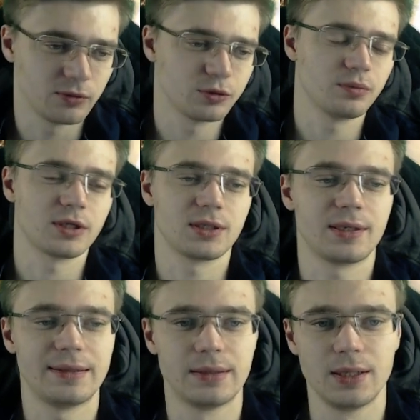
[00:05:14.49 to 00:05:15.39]
В общем, мы
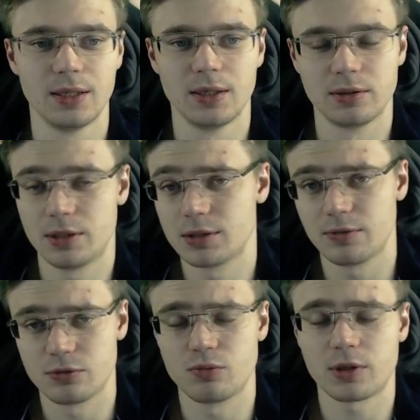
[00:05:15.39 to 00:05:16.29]
разыграли
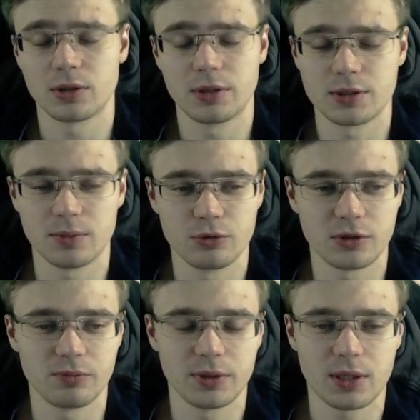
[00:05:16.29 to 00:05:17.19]
300, суммарно 300
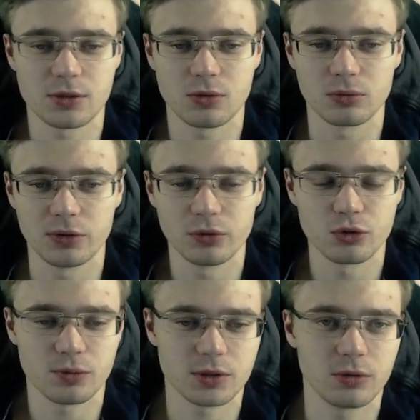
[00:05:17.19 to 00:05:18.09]
быстрого по Харстону. И вот
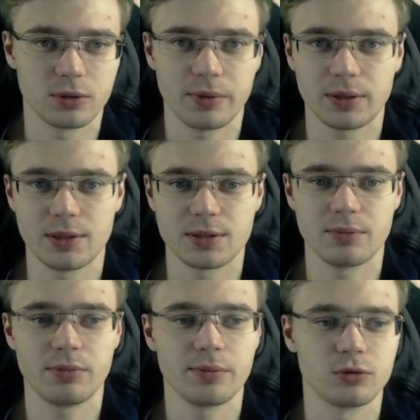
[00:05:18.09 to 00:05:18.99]
уже снова на портале
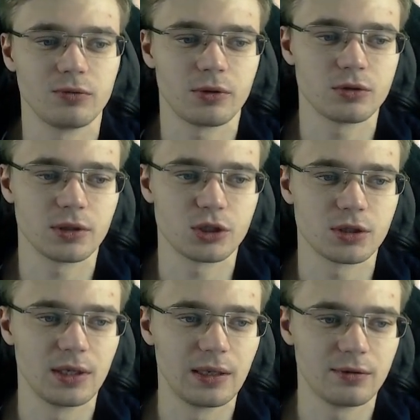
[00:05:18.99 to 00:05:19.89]
StreamPub новый розыгрыш.
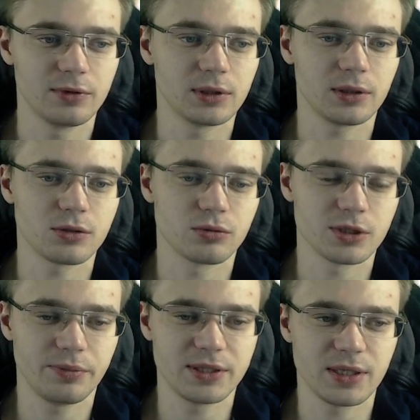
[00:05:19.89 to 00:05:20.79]
В этот раз у
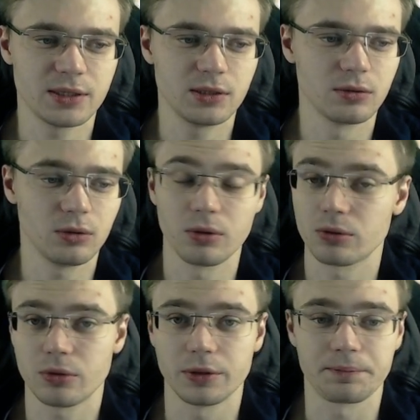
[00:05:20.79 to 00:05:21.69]
нас приз один, но
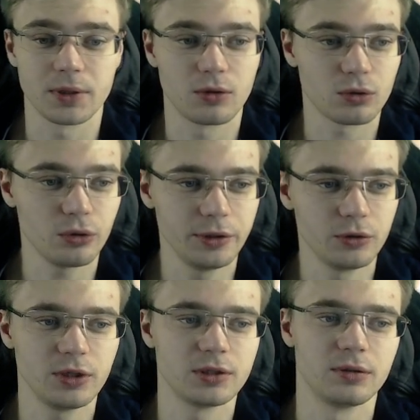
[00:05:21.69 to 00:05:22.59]
крутой. Крутой,
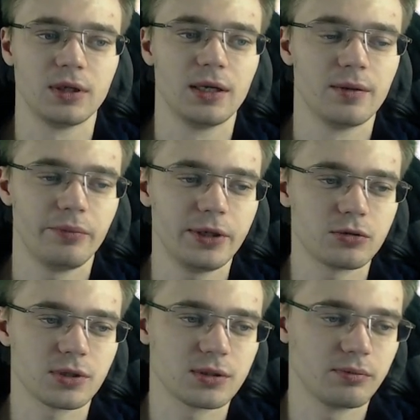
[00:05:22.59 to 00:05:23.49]
но один. Приз
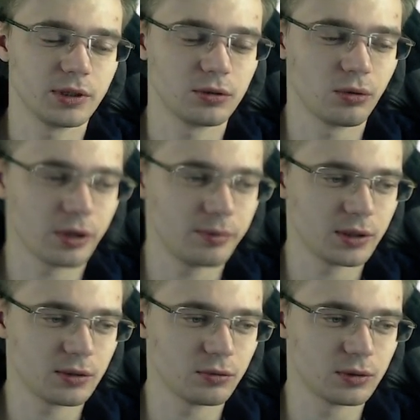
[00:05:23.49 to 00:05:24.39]
у нас монитор,
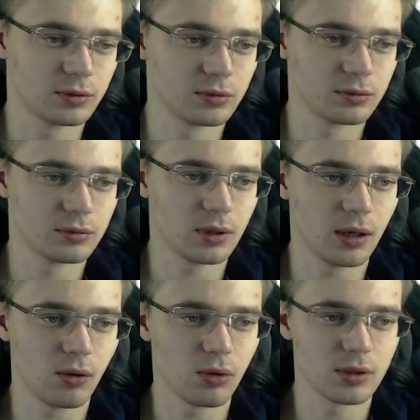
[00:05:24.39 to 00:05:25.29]
ребята, вот
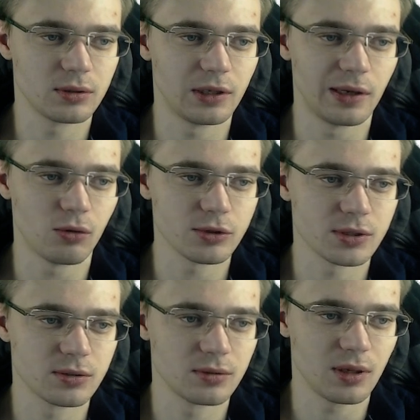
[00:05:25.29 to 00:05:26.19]
АОК или
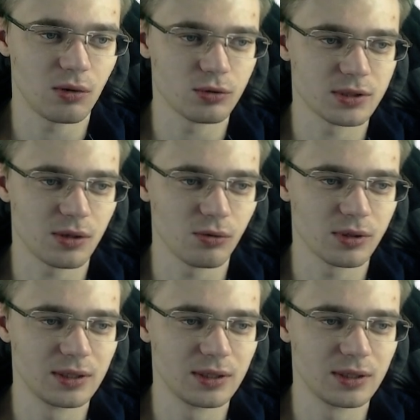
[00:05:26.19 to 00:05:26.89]
АОС. АОС, АОК.